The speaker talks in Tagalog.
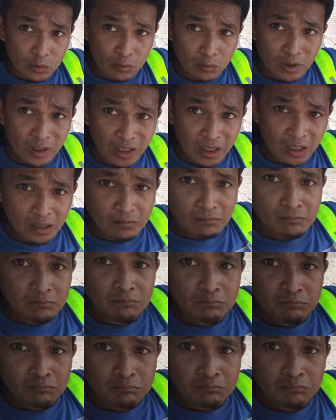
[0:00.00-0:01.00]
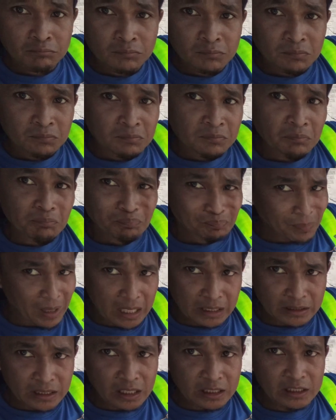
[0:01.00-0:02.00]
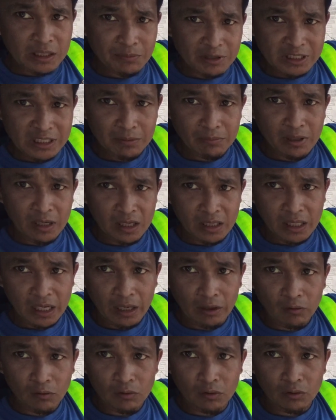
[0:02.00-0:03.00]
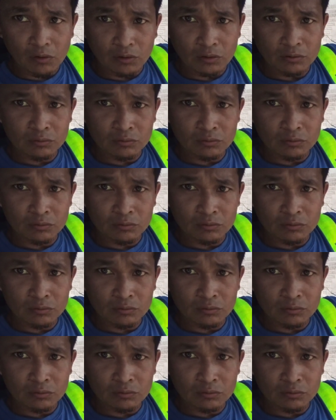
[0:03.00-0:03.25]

in pahatak naman siya mga ka-idol no